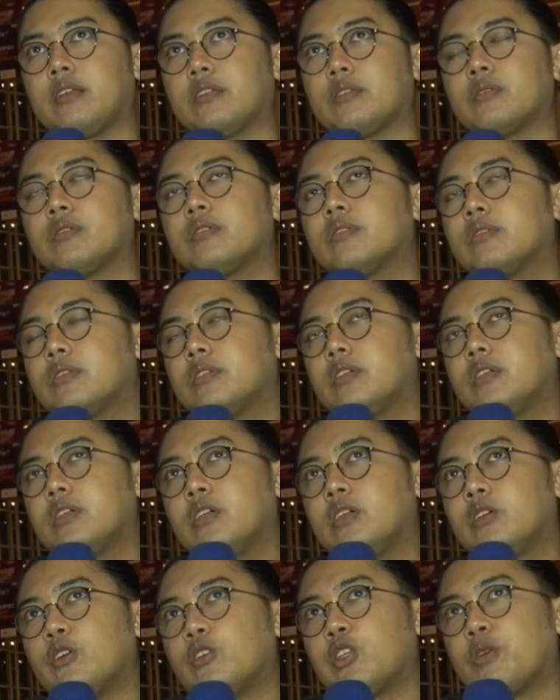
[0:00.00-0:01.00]
itu
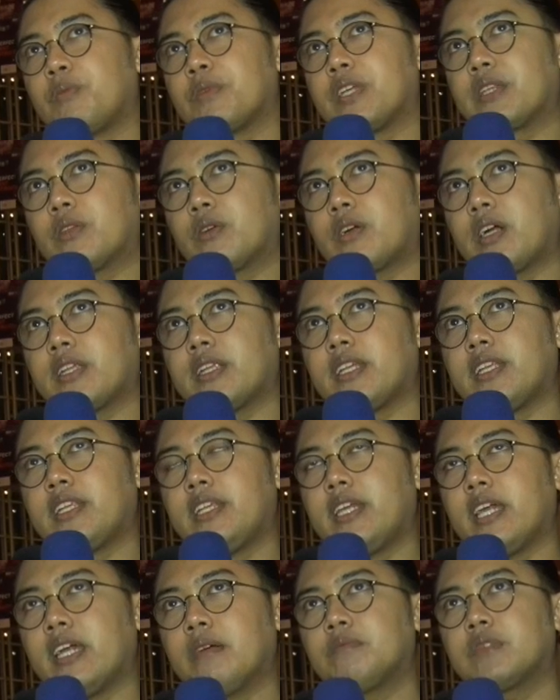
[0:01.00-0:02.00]
untuk menyatukan
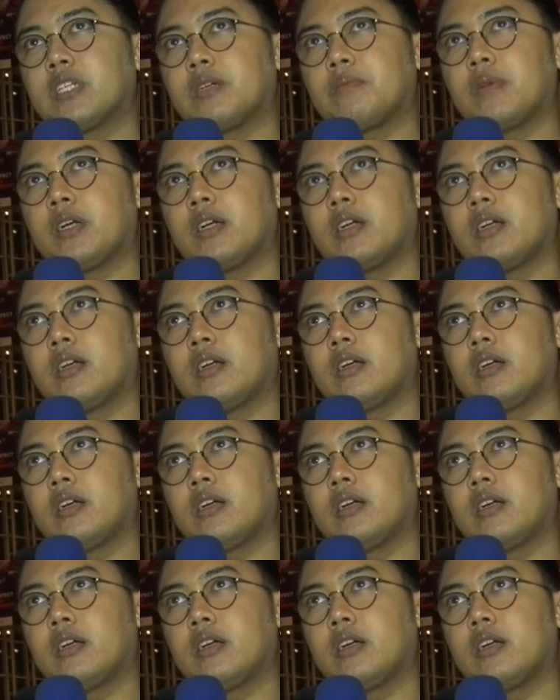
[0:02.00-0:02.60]
EDM sama